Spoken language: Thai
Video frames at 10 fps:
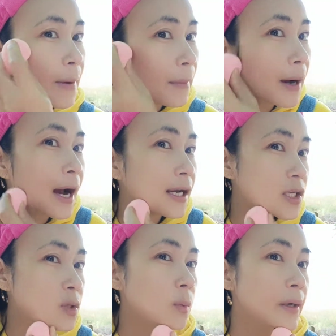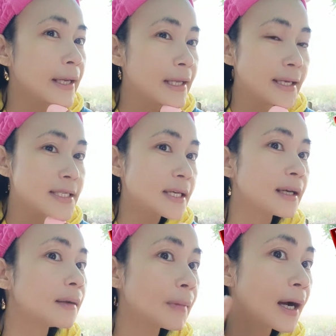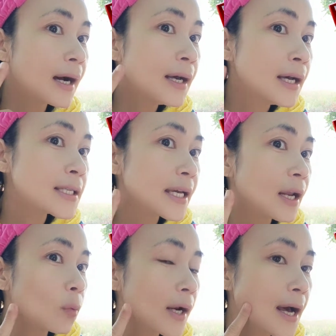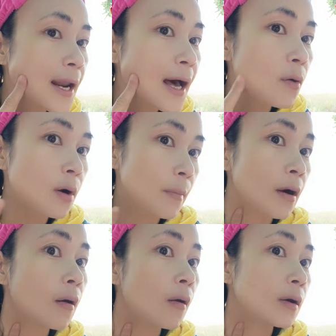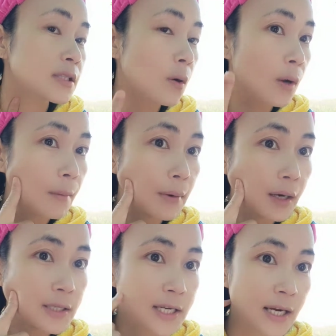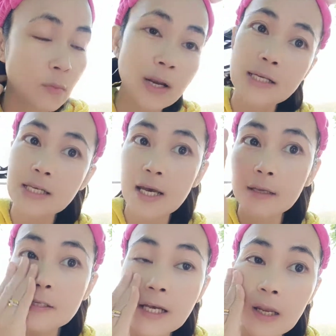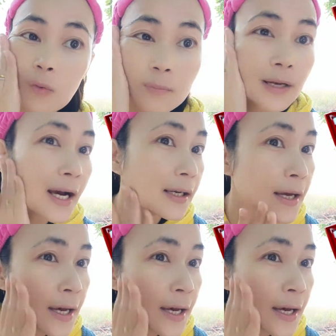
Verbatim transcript: พับไข่ช่วยดีจริงเห็นไหมคะจะเห็นว่าหน้าเรากับคอจะคนละเบอร์ฉะนั้นเวลาใช้ก็ใช้ร่วมกัน